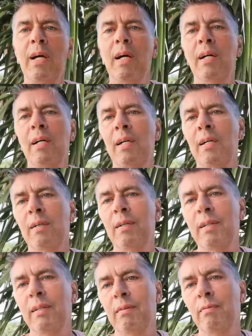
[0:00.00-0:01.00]
Äh,
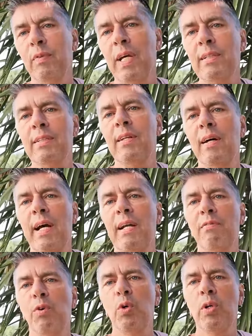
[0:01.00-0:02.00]
jetzt nach
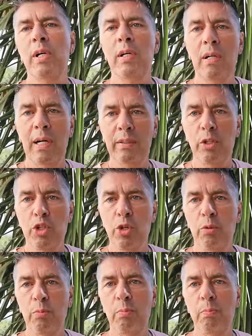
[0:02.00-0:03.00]
einer Woche hat es
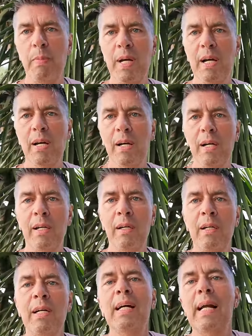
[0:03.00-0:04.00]
schon mehrere
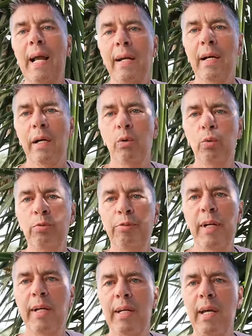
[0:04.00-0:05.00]
kleinere
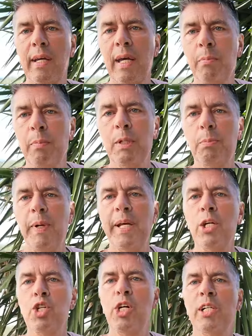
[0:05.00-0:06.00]
Unfälle gegeben mit
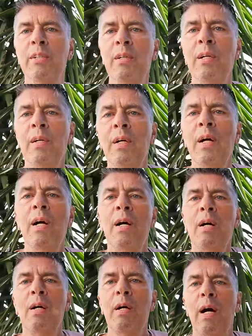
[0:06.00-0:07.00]
Blechschäden
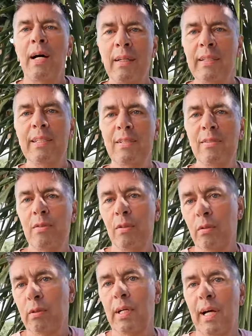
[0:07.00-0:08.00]
an
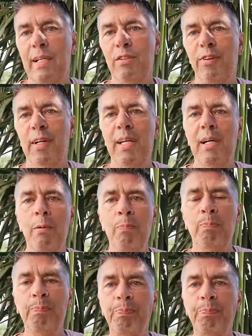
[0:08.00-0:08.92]
diesem Kreisverkehr.